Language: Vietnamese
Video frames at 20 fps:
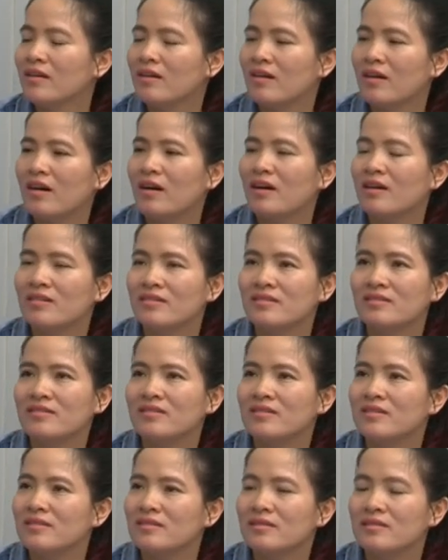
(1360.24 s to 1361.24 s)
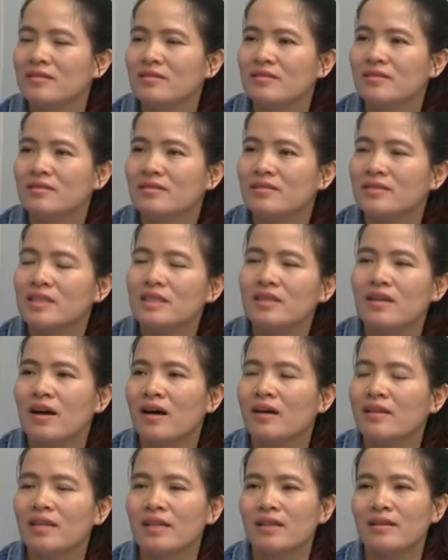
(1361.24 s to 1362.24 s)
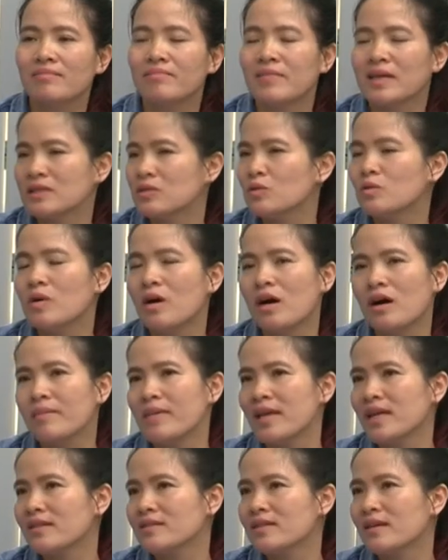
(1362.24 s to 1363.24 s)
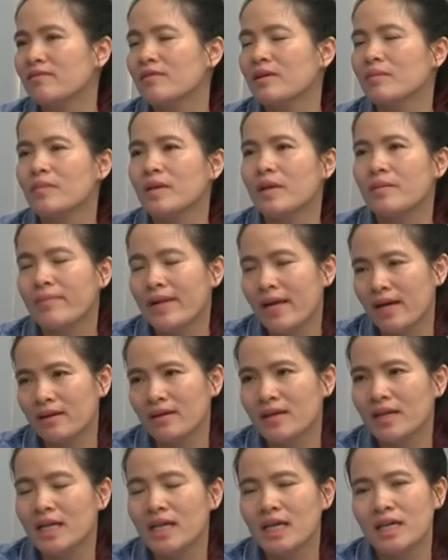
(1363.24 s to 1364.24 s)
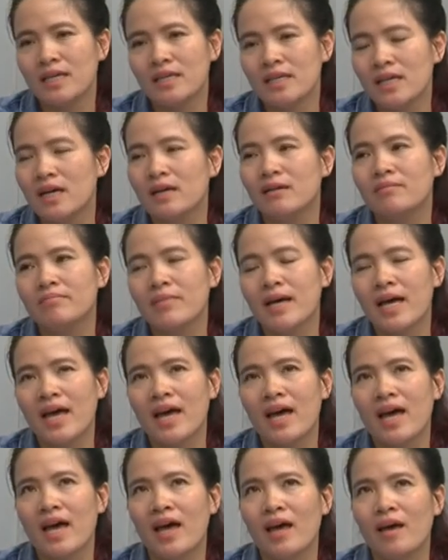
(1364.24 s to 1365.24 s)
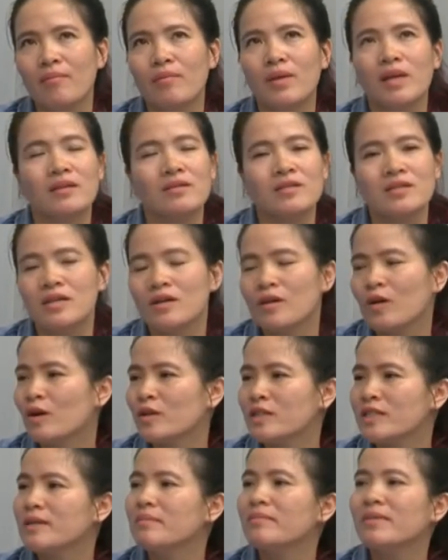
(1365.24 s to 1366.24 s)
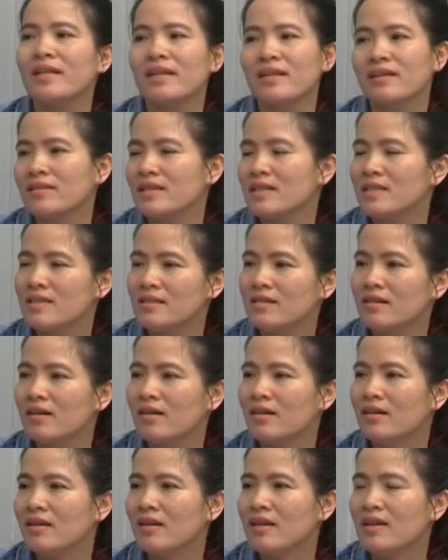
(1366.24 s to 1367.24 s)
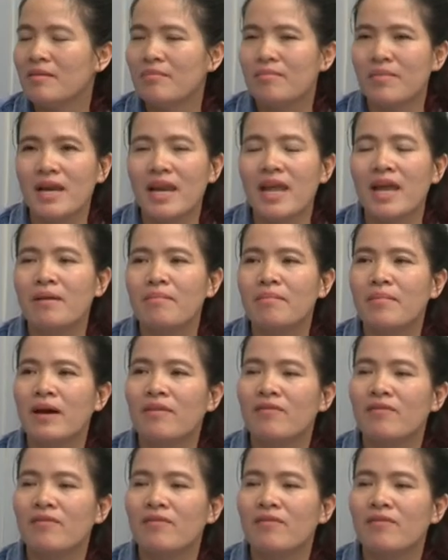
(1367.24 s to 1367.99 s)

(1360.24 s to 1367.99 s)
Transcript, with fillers: còn ừ, trước đó thì mặc dù họ biết sản phẩm tiềm năng nhưng mà mình chưa có chiếm lĩnh được thị trường mà để mà